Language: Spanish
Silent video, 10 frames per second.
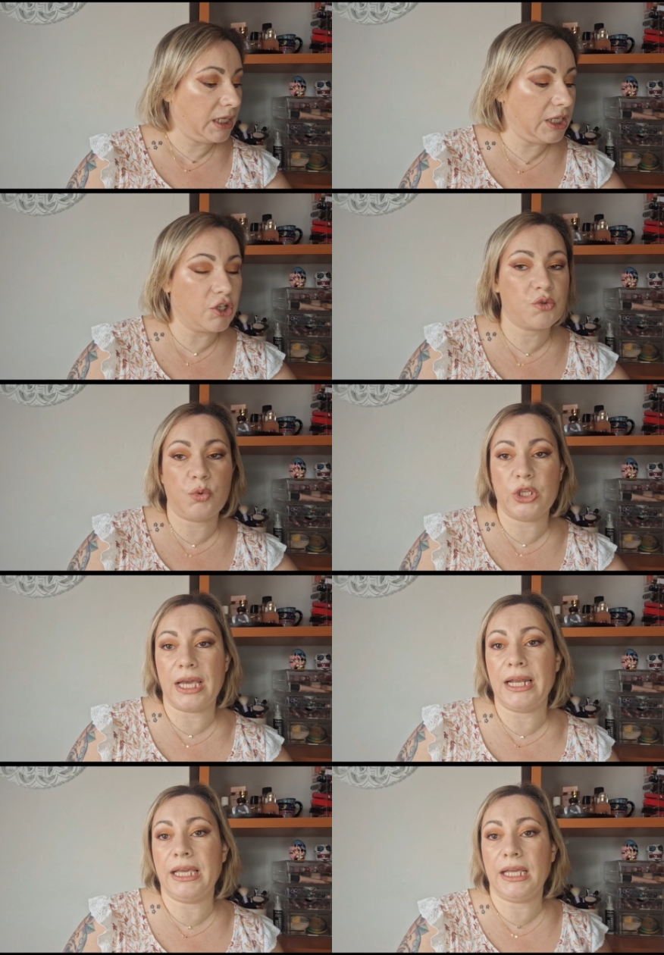Y os voy
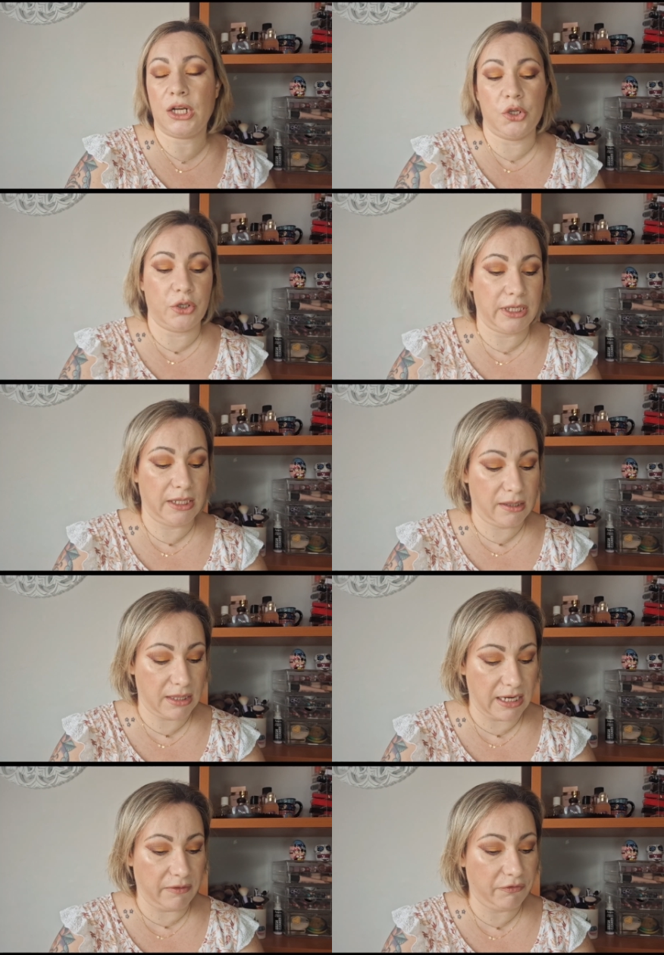a leer lo que
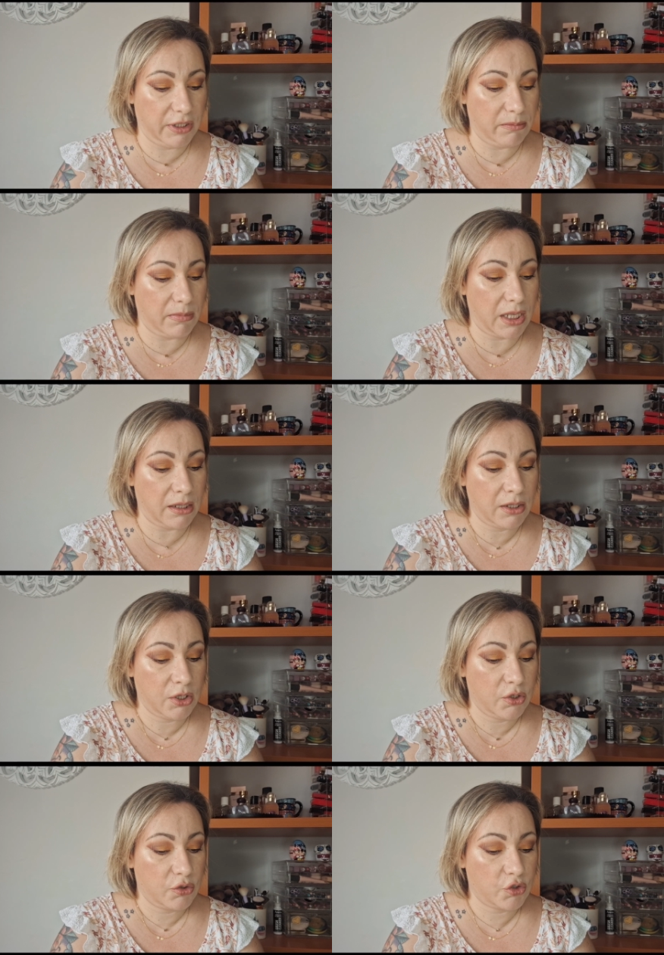dice la firma
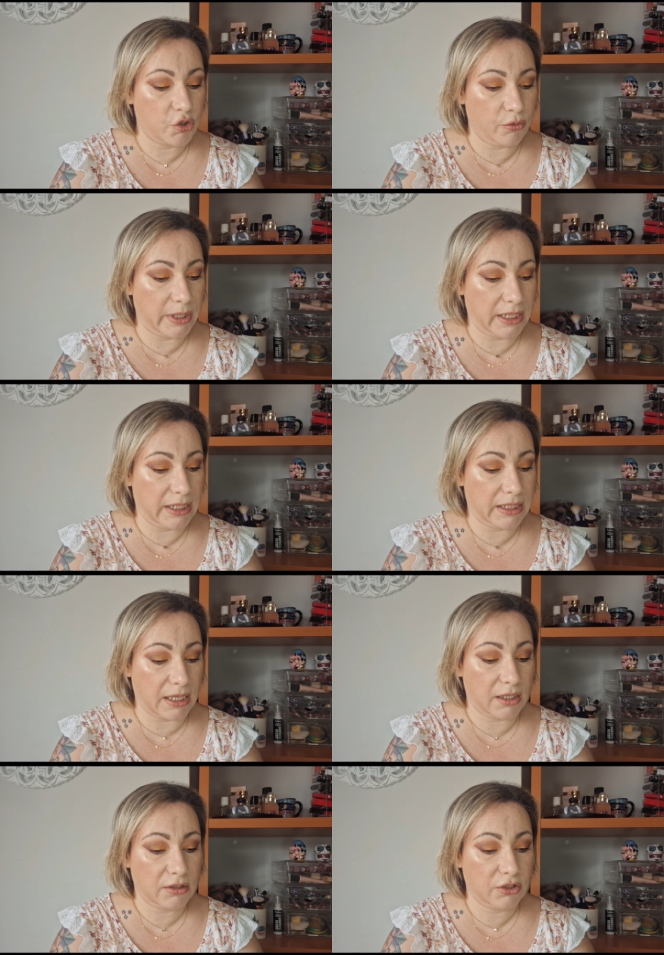sobre
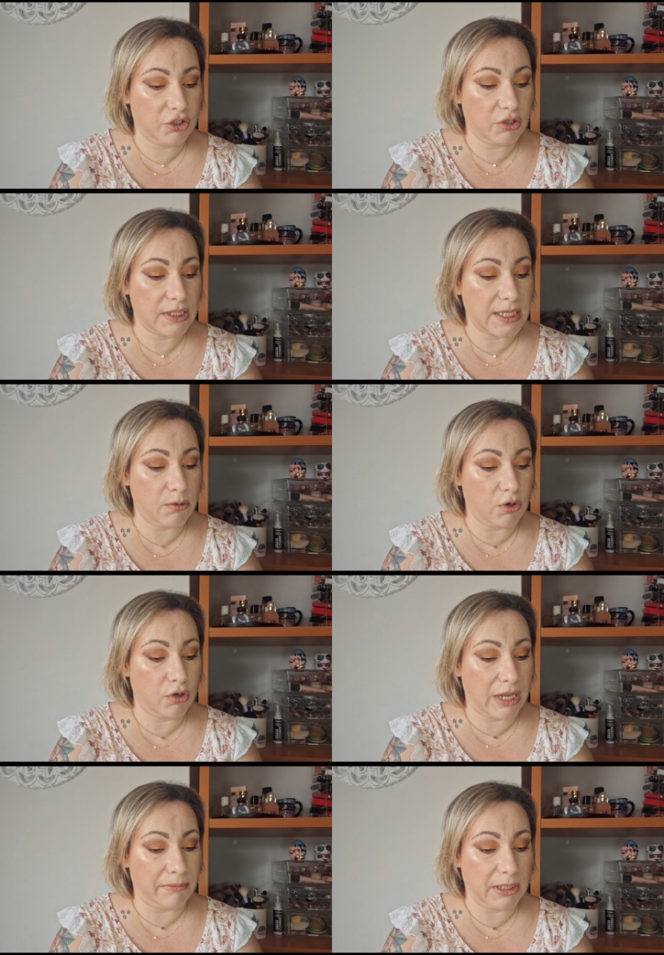ella. Yo desde
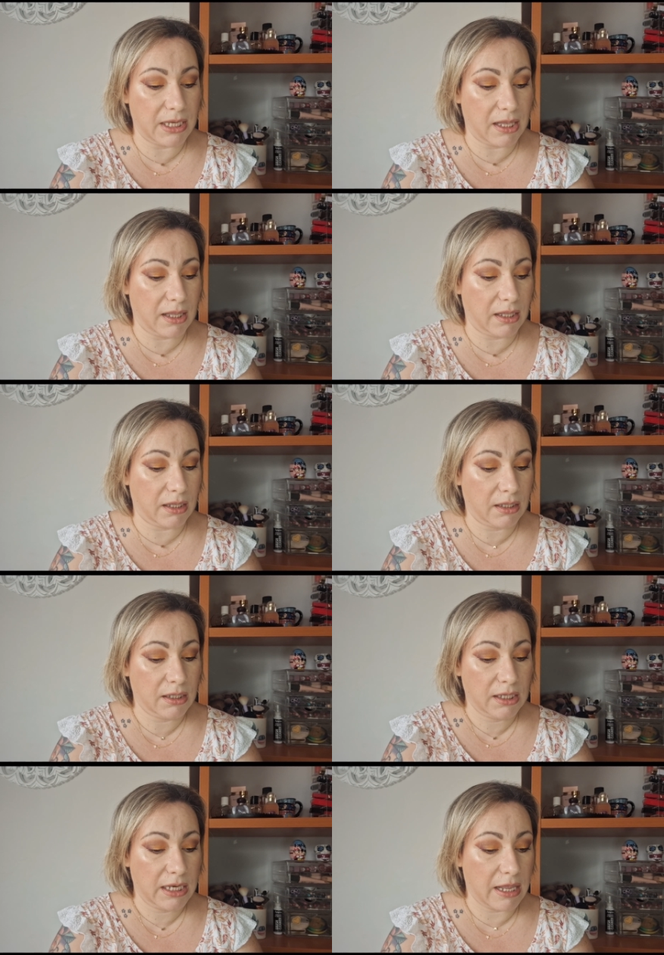luego la había,
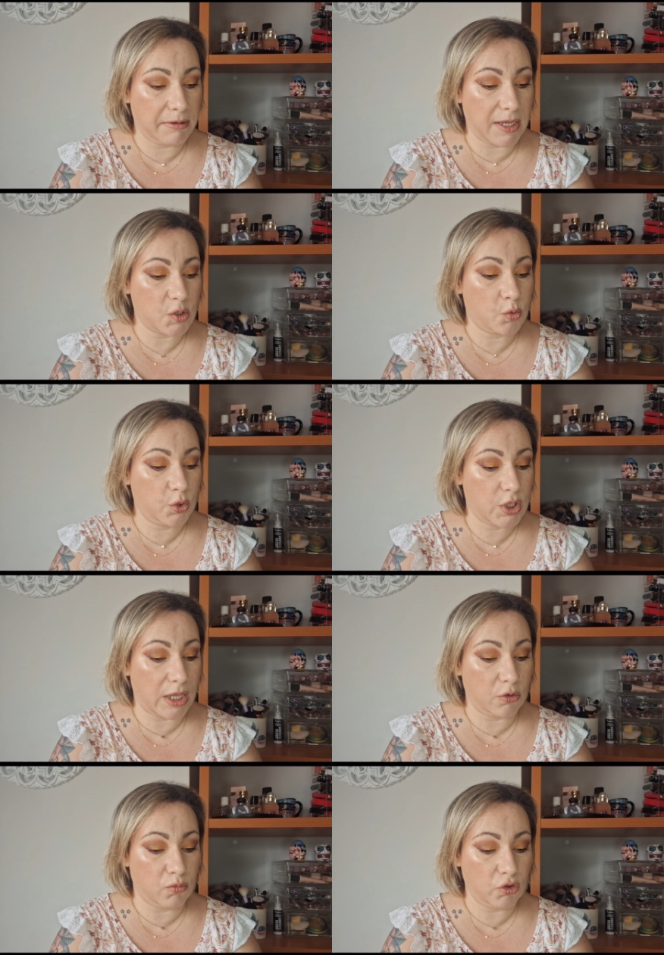la había
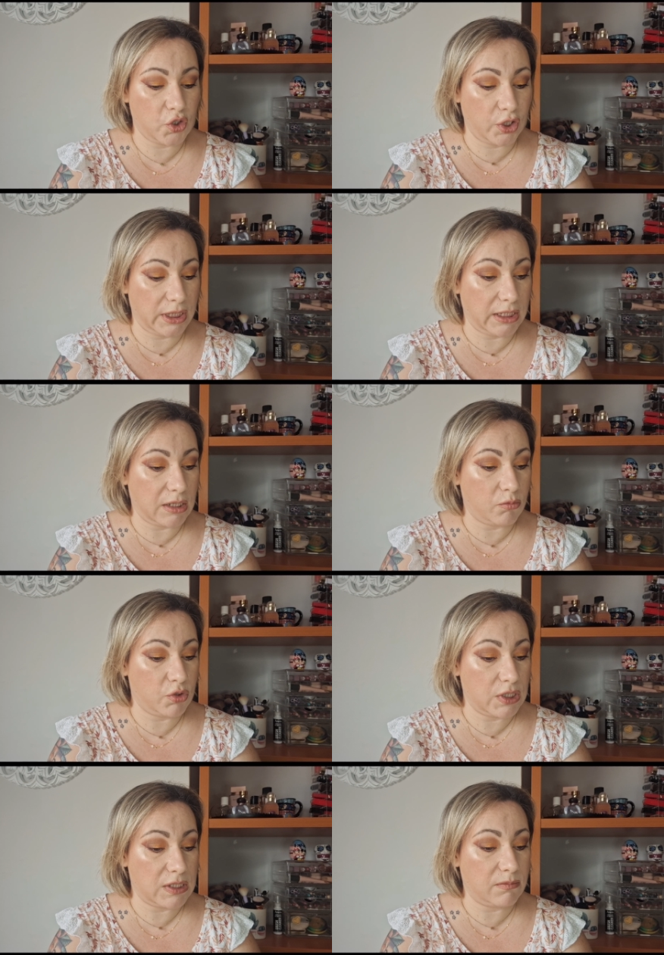escuchado mucho y tenía
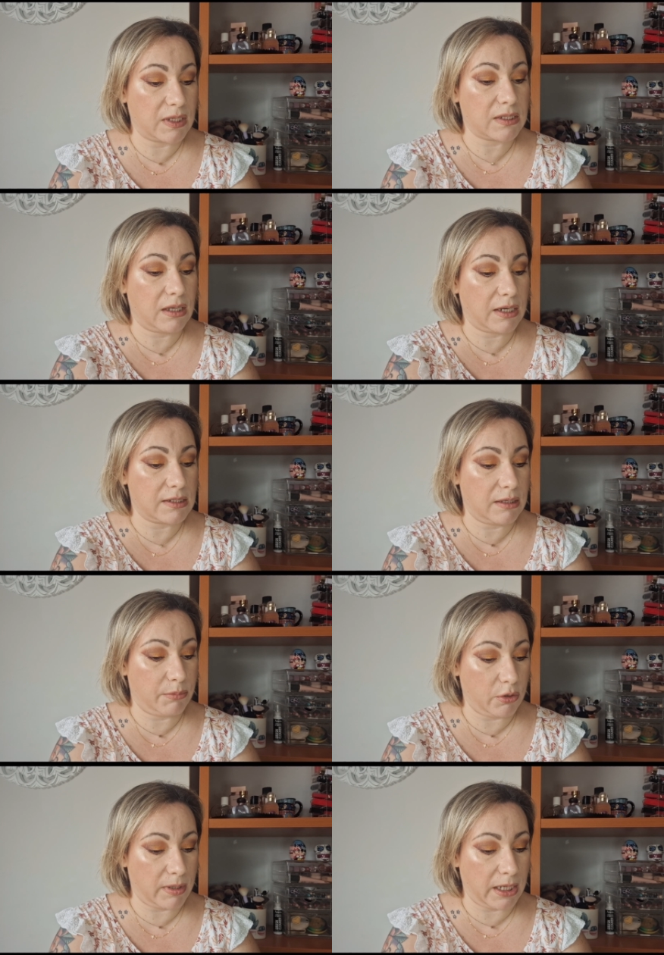muchísimas ganas de
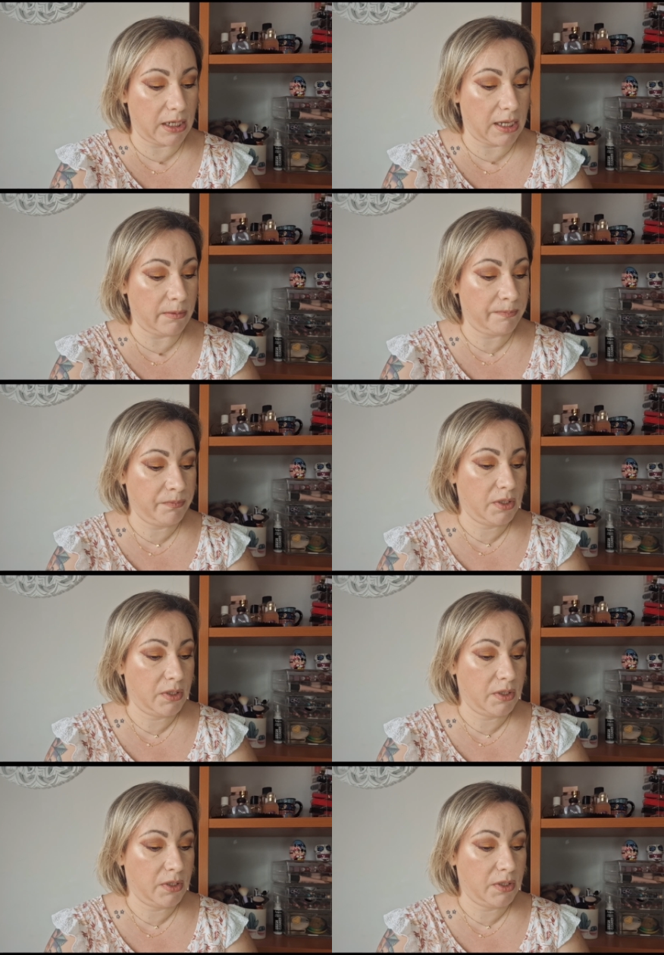probarla.